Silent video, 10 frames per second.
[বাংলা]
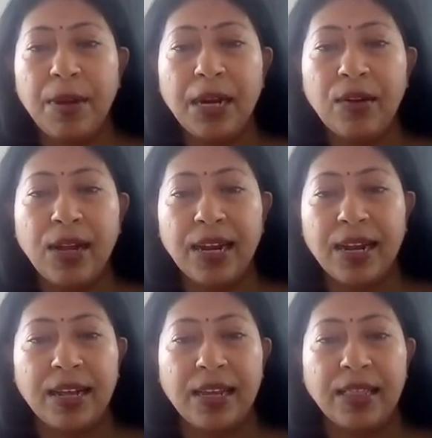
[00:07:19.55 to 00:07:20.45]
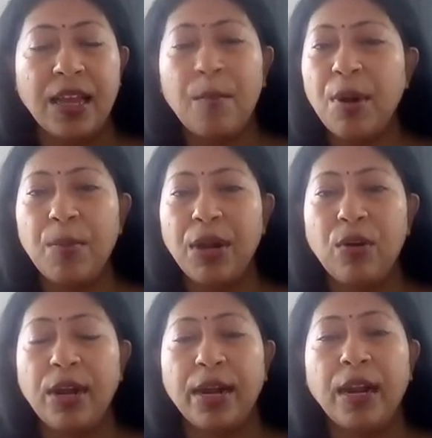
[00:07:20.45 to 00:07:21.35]
ভালো লাগে না খেতে আমার
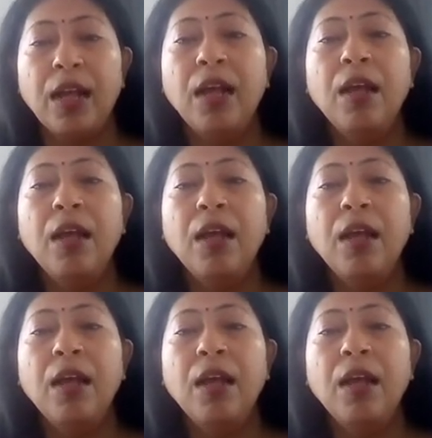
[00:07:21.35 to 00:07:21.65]
ভালো লাগে না